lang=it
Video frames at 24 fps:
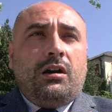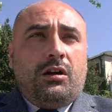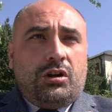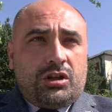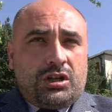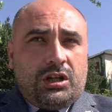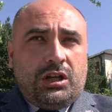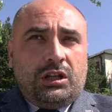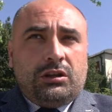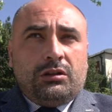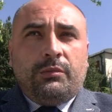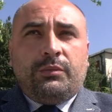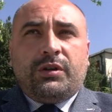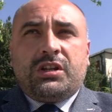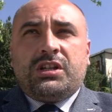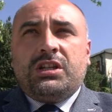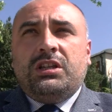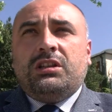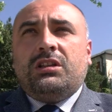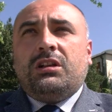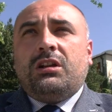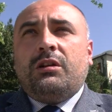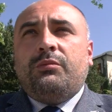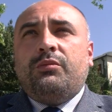Ho scritto al
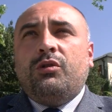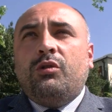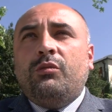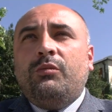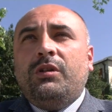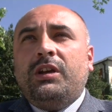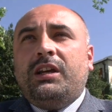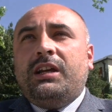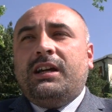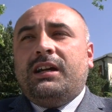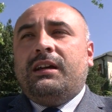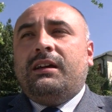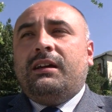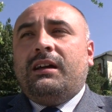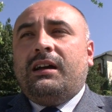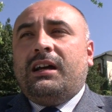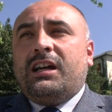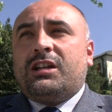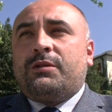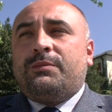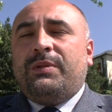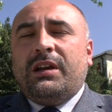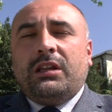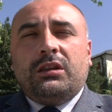Presidente della Repubblica,
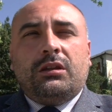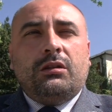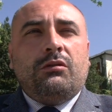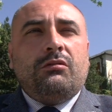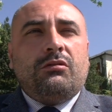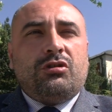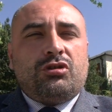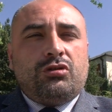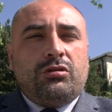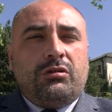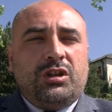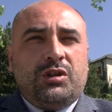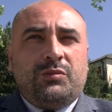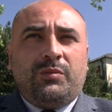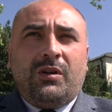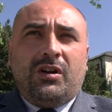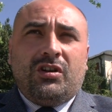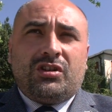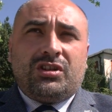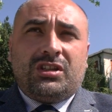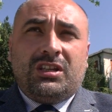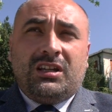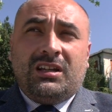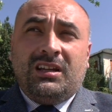aspetto una sua
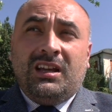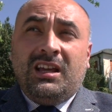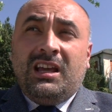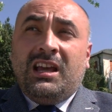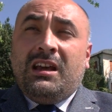risposta,